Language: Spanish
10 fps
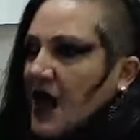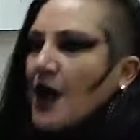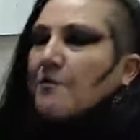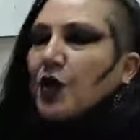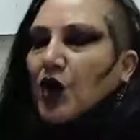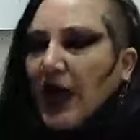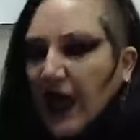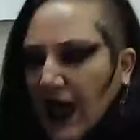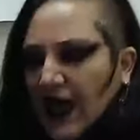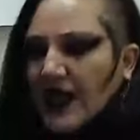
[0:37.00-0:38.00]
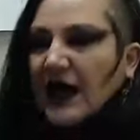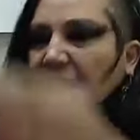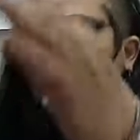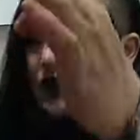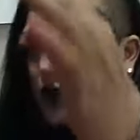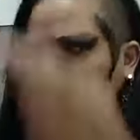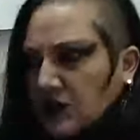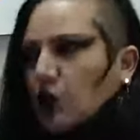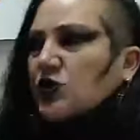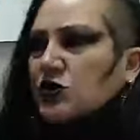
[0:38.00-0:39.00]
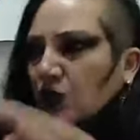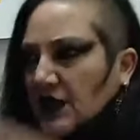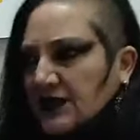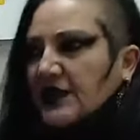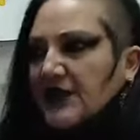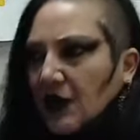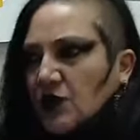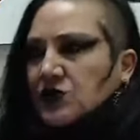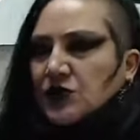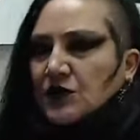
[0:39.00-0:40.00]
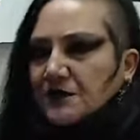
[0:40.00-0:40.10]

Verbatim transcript: Porque ella en su discurso del 6 de agosto